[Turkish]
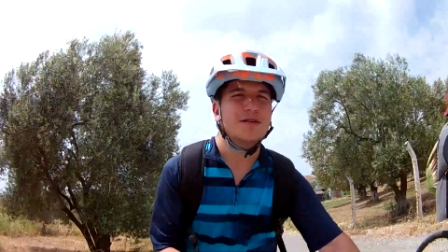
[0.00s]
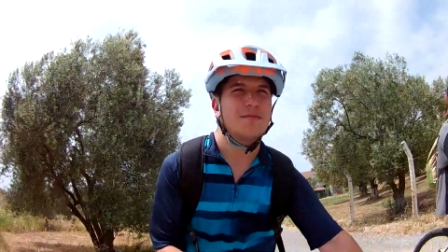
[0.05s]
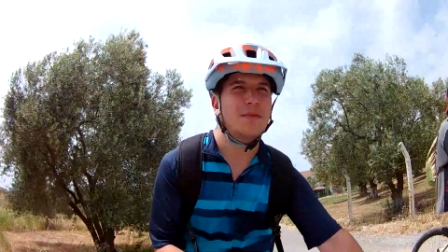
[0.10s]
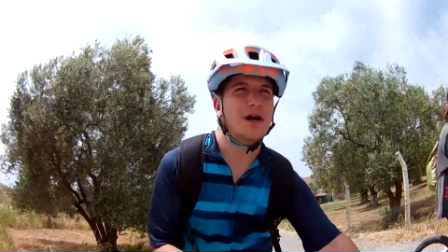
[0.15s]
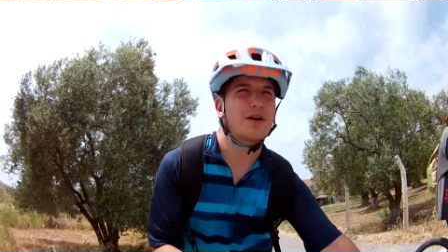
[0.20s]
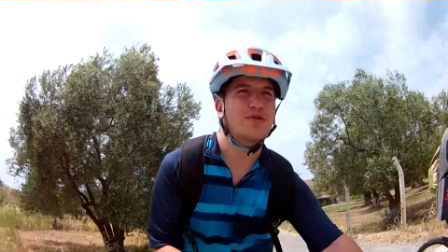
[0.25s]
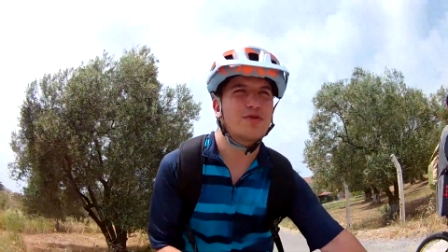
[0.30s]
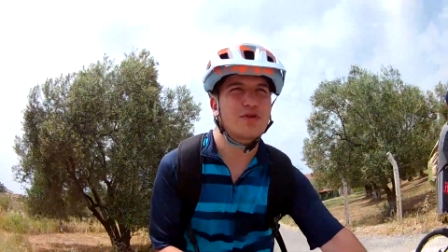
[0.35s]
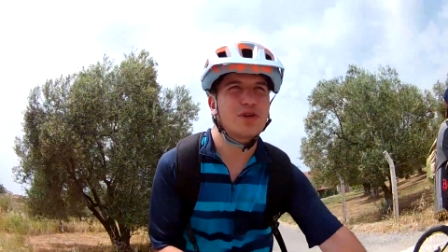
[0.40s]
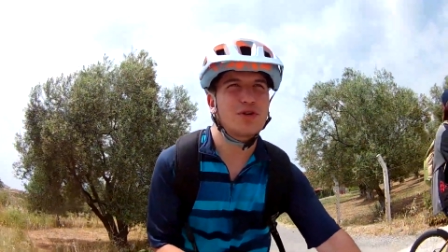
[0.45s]

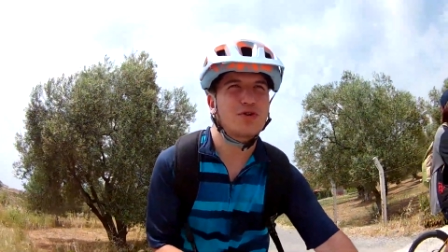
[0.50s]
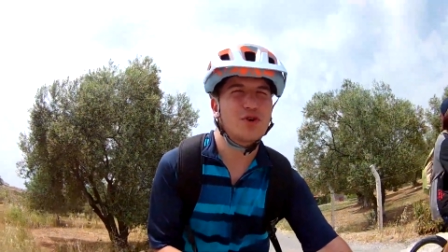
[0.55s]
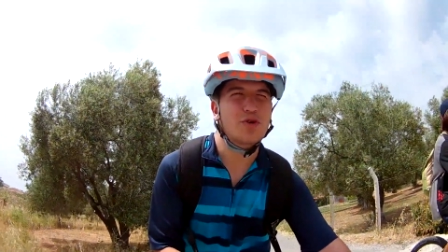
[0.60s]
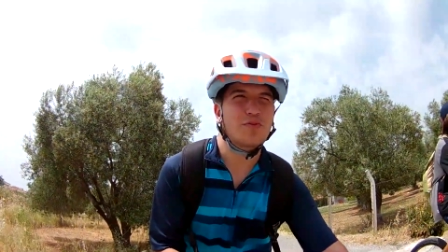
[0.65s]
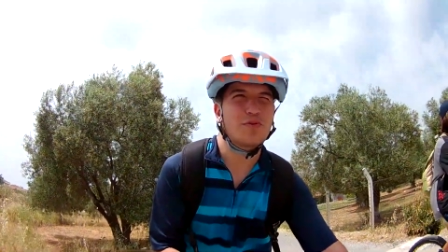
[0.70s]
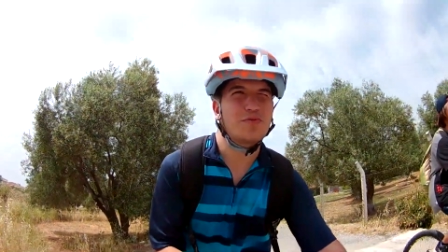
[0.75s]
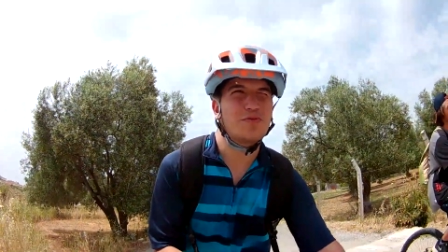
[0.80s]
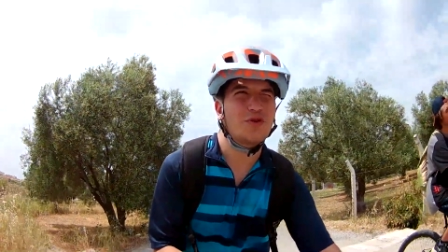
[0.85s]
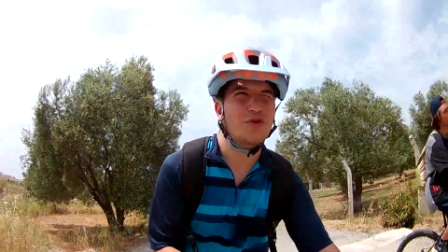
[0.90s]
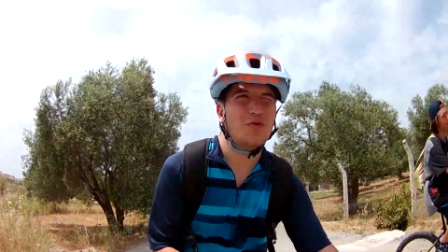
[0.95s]
Ben rotayı çok
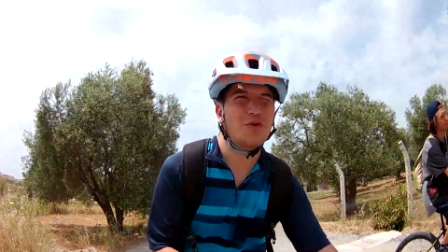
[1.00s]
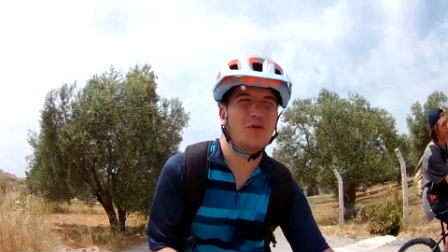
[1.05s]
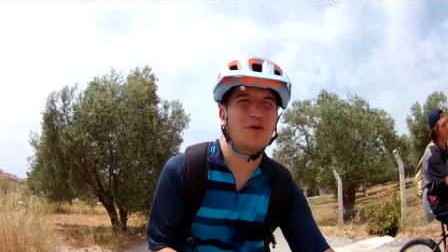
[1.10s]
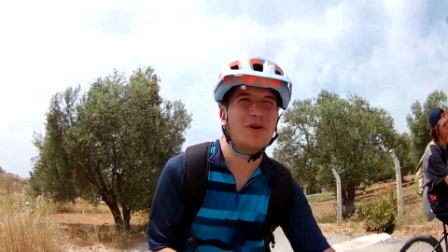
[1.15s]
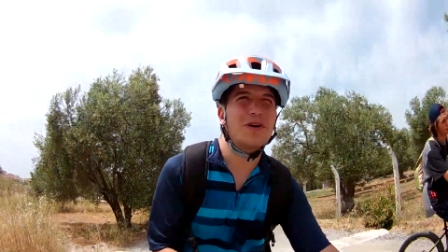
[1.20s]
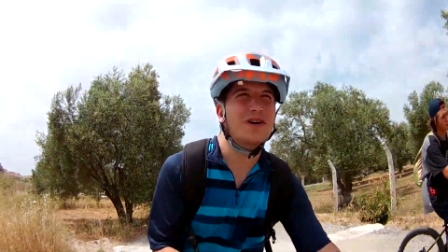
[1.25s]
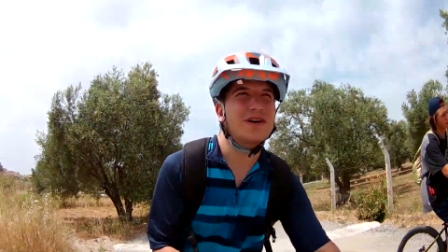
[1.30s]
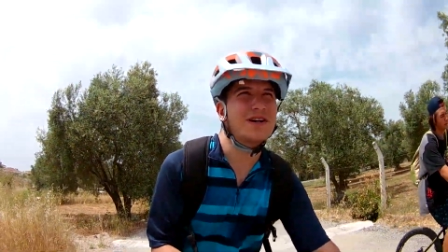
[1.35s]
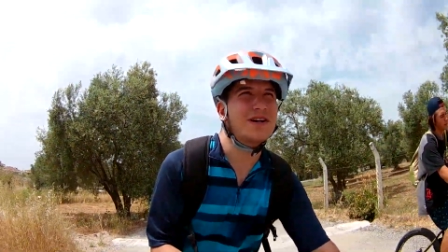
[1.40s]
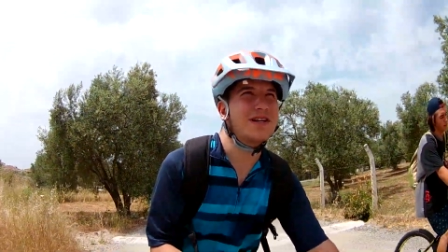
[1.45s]
bilmiyorum
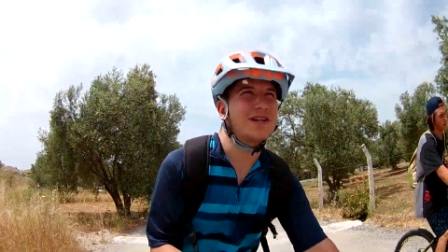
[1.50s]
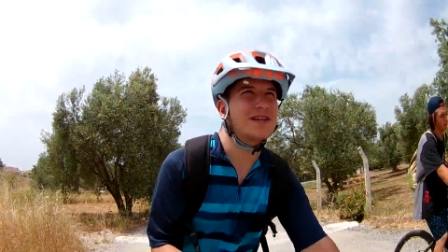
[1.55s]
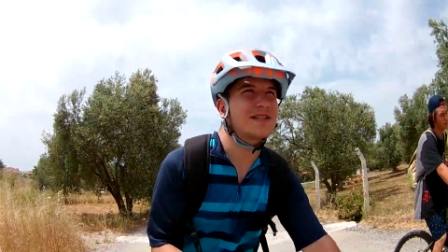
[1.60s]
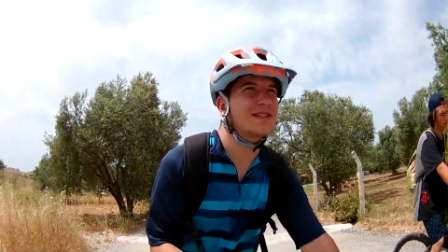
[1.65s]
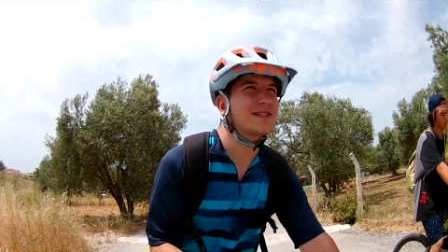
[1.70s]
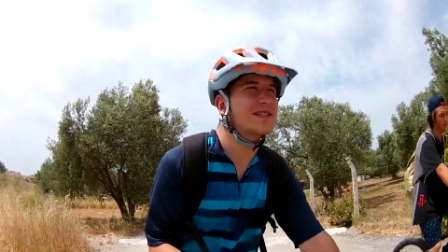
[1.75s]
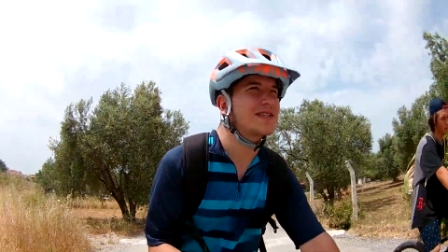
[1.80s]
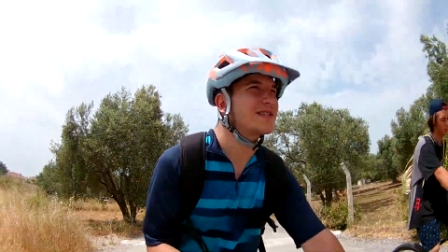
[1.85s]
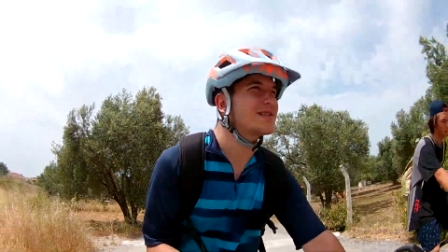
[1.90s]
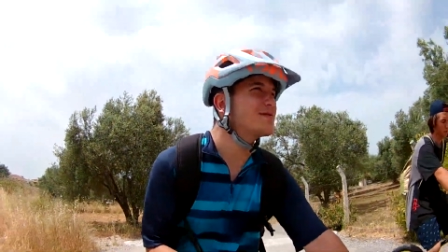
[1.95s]
ama Enes
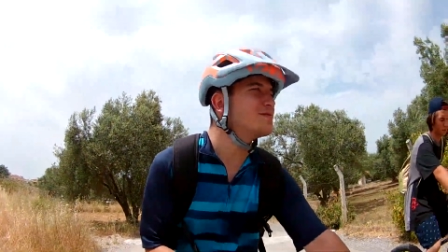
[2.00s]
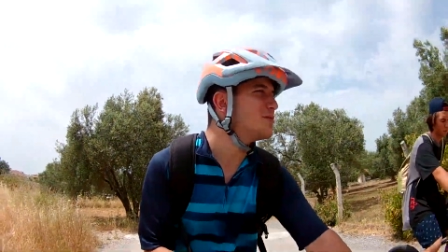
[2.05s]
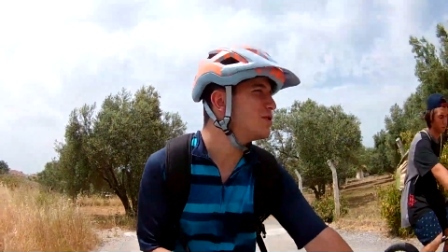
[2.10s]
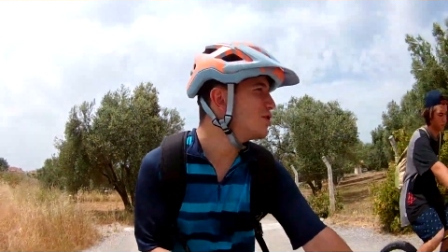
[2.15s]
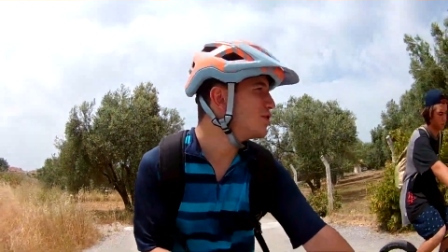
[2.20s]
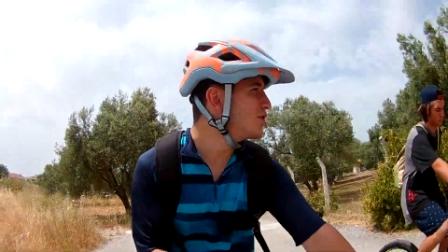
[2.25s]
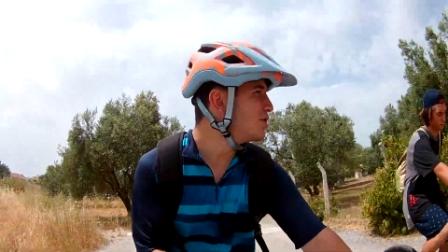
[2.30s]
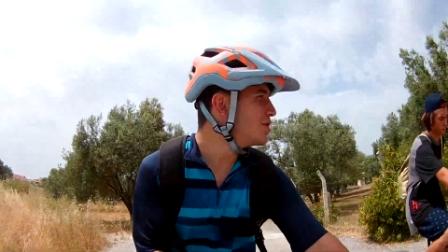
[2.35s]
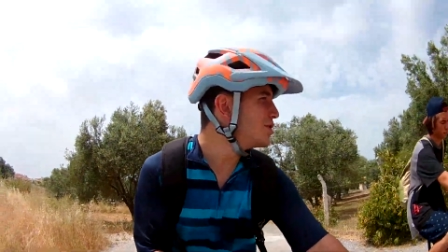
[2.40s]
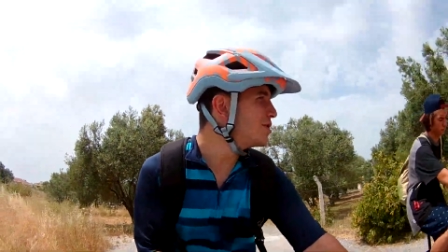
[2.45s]

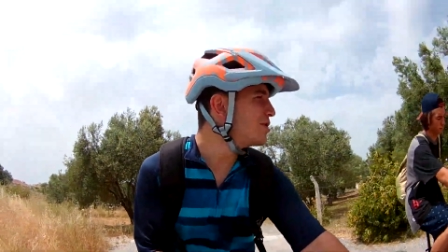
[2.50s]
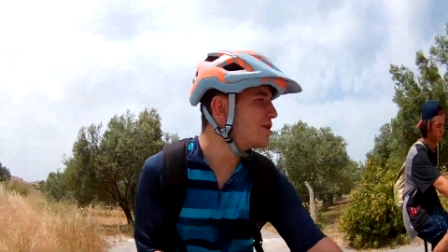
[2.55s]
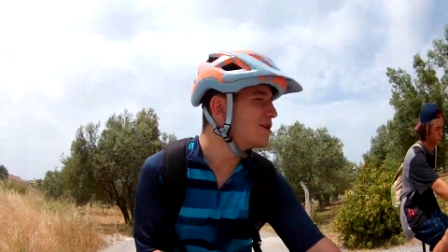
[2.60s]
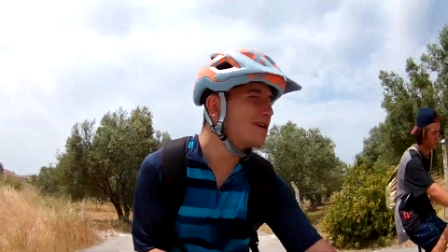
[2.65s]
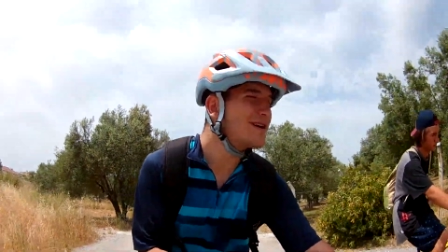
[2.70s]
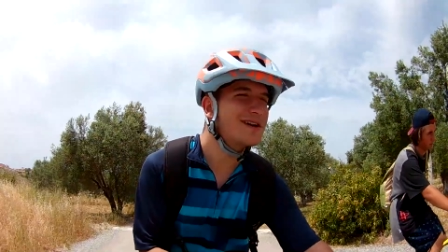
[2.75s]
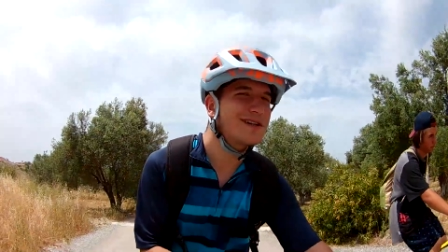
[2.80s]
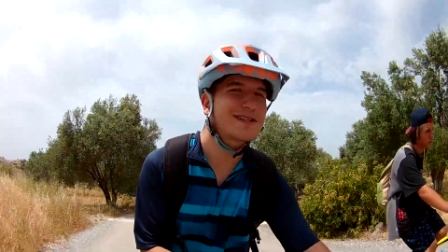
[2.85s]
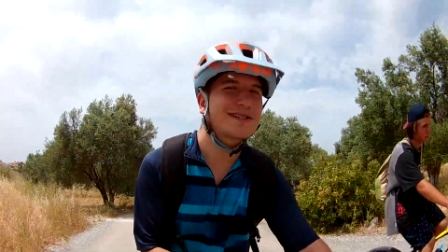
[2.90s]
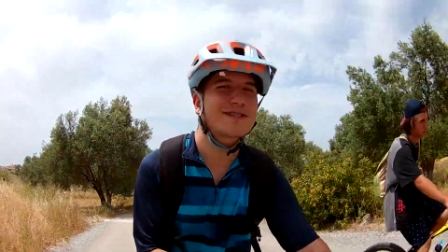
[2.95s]
biliyor.
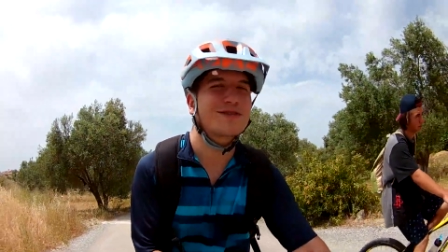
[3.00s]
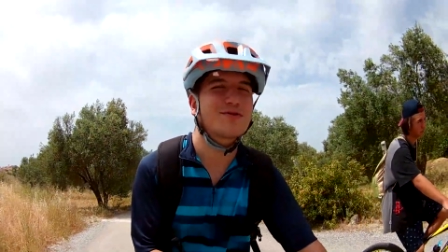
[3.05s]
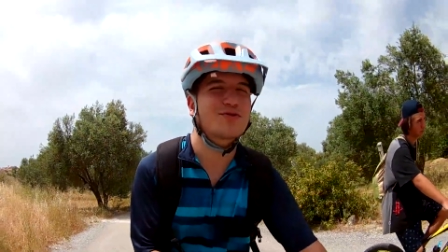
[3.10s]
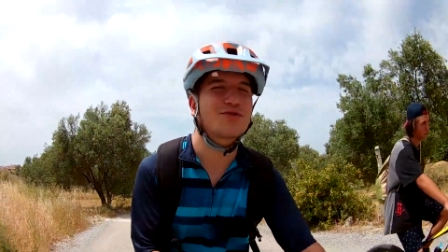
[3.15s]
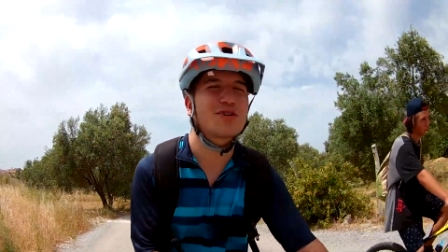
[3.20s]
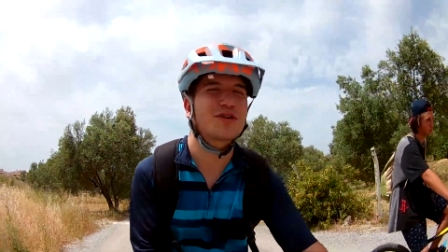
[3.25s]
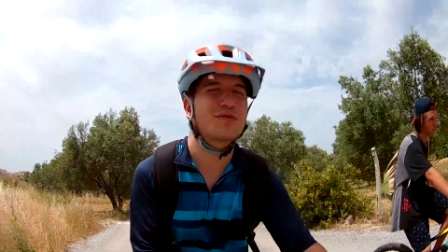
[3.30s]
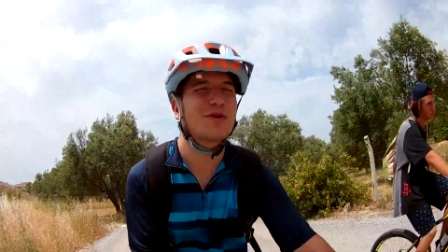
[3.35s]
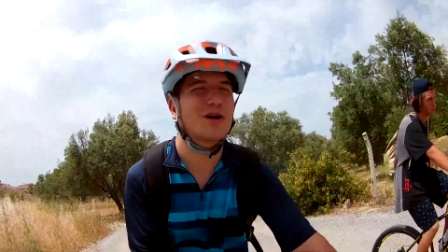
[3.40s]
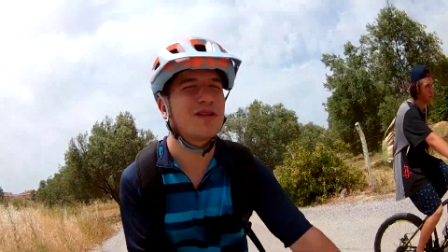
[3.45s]
Enes
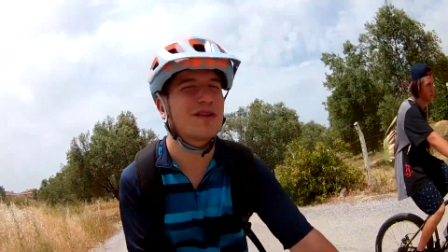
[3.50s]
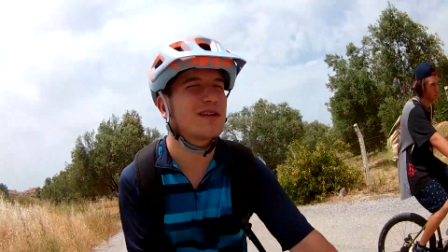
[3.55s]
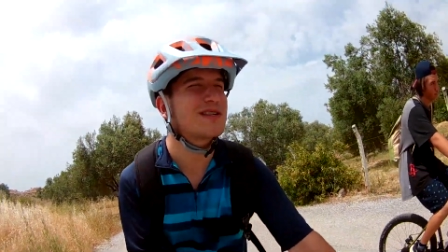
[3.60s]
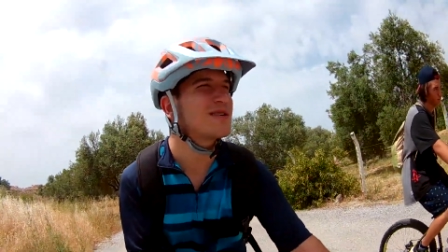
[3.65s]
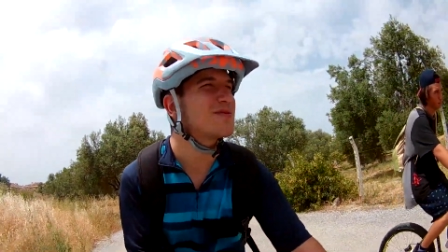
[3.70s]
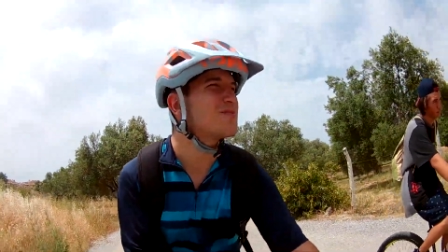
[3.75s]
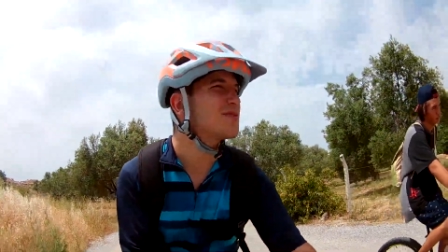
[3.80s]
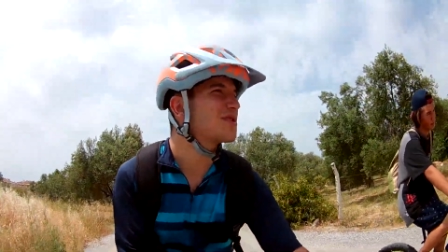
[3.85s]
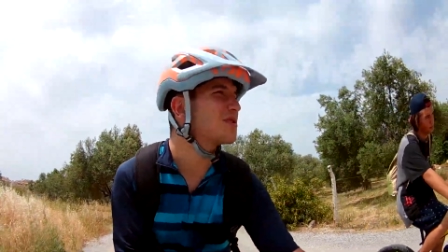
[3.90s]
rotayı bir anlatsın